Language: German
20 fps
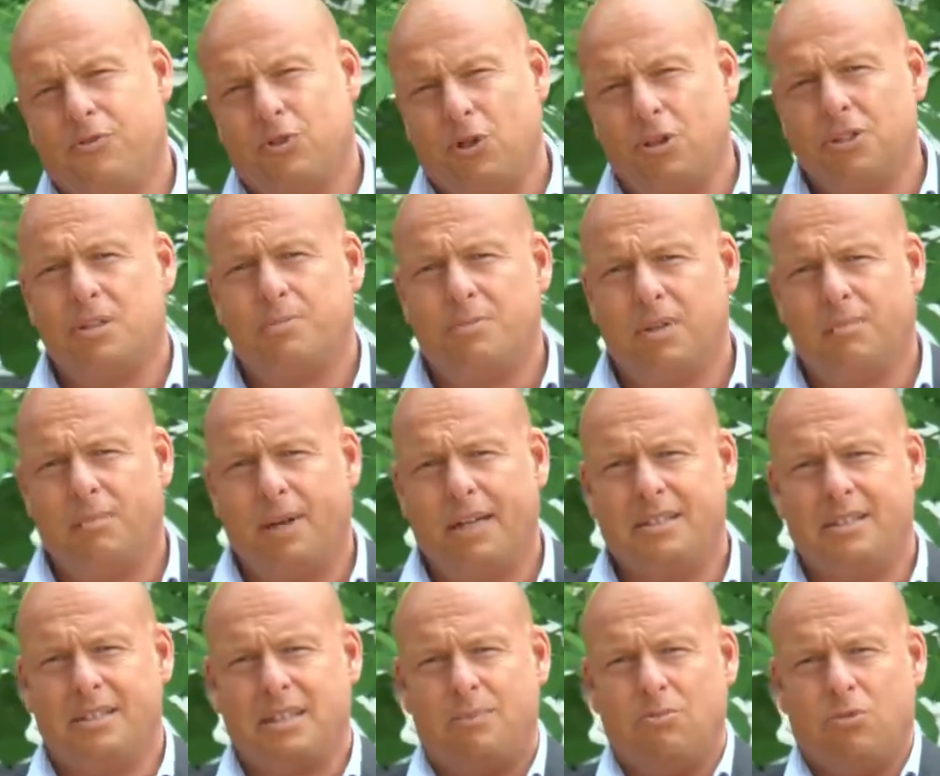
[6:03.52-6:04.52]
Sollte man
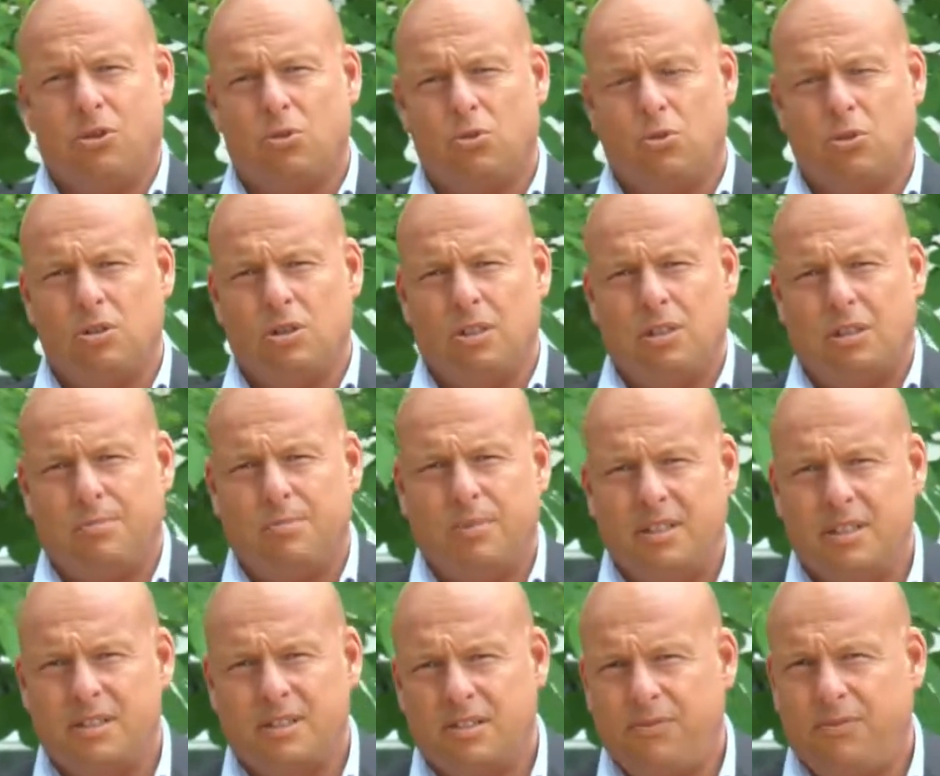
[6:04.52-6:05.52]
Mainstream noch gucken, hat
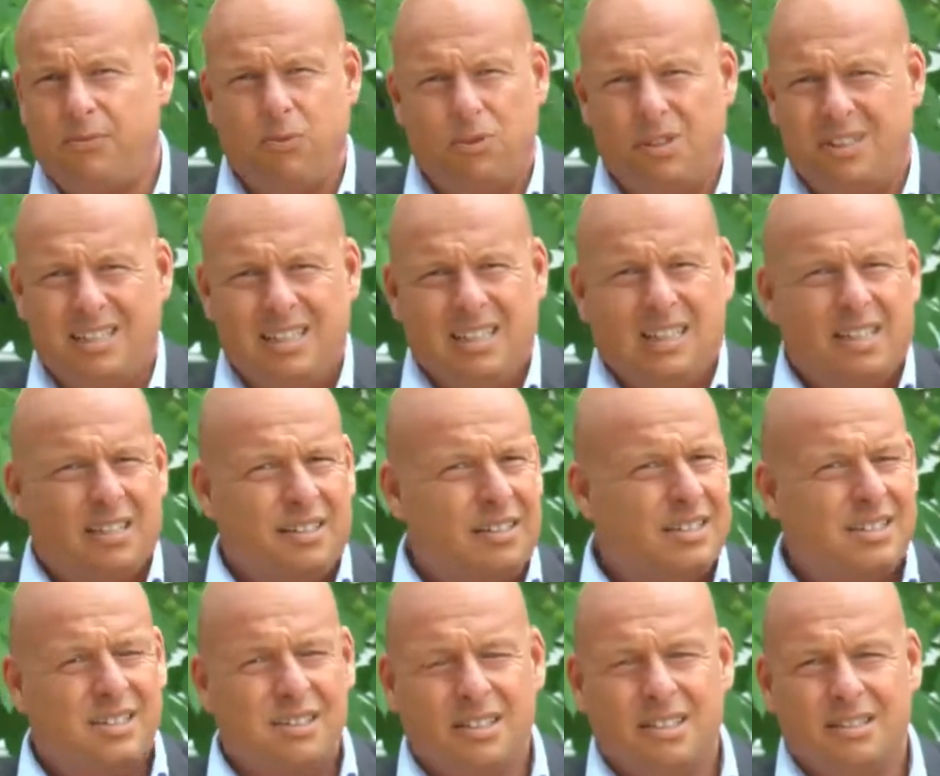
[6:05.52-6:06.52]
man das Gefühl,
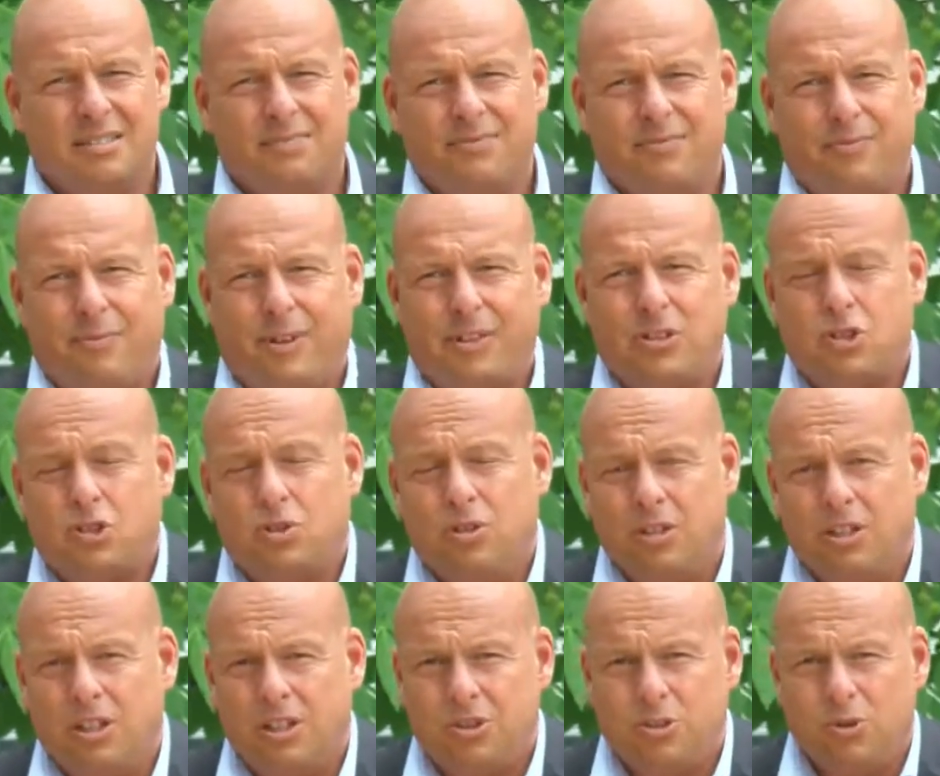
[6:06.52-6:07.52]
dass fast
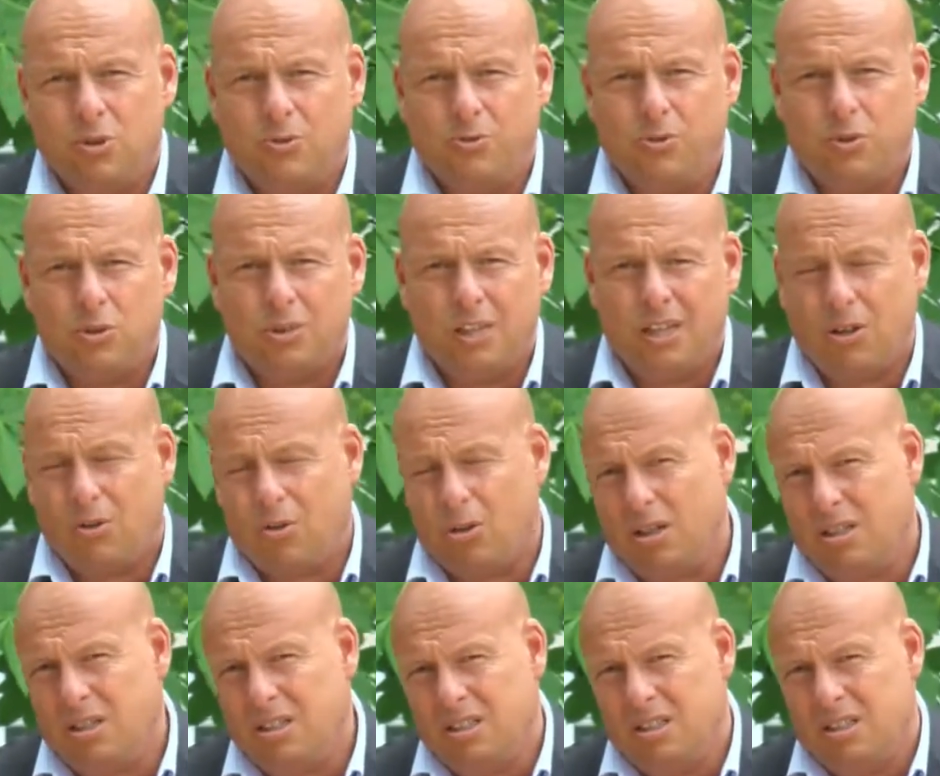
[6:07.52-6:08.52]
stündlich irgendwo
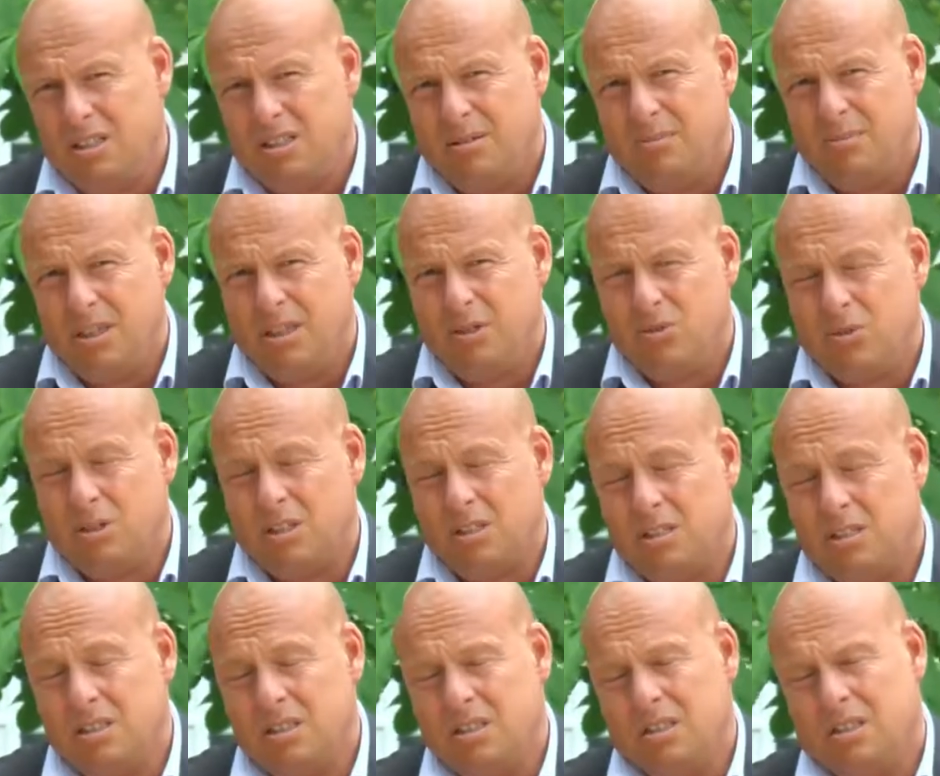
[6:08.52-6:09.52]

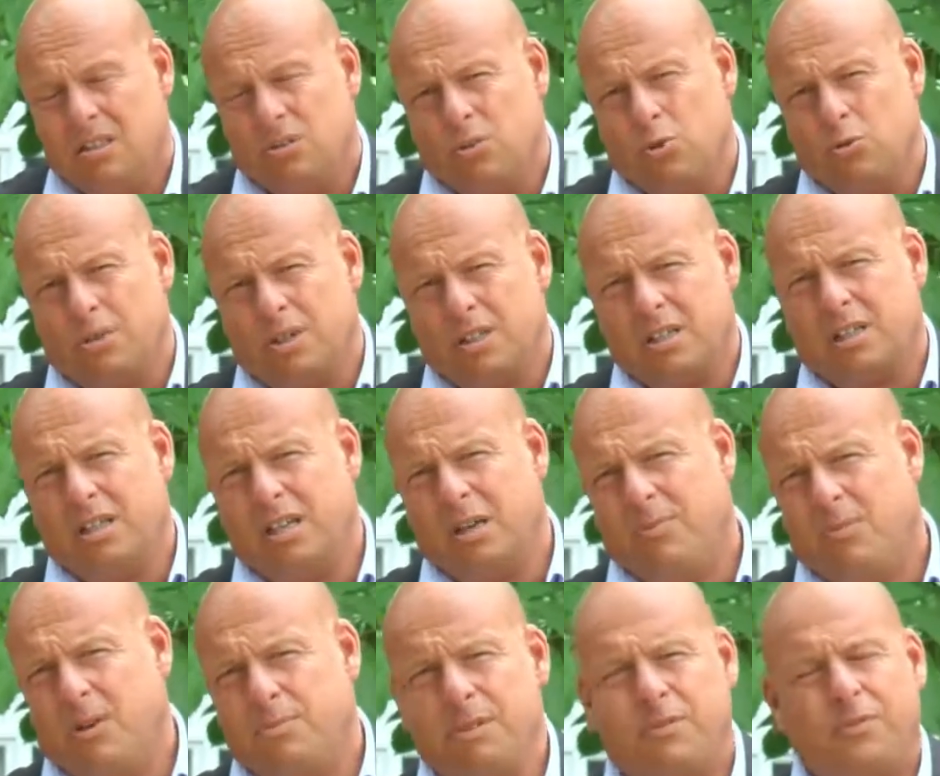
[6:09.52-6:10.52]
Terrormeldungen
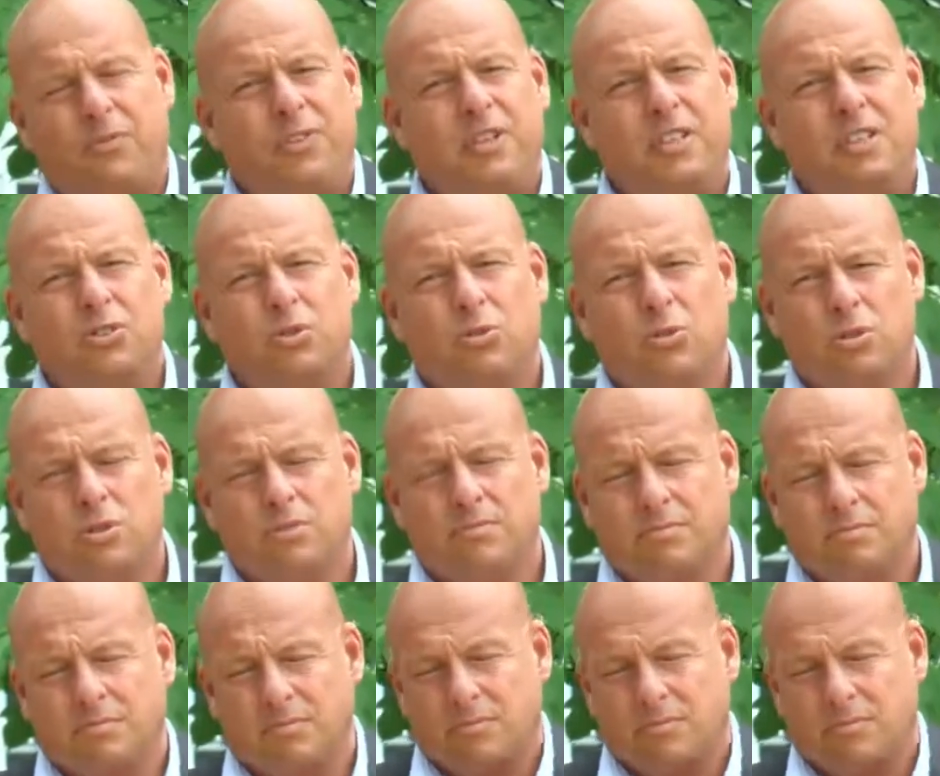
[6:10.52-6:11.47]
rübergegeben werden mit vielen Toten.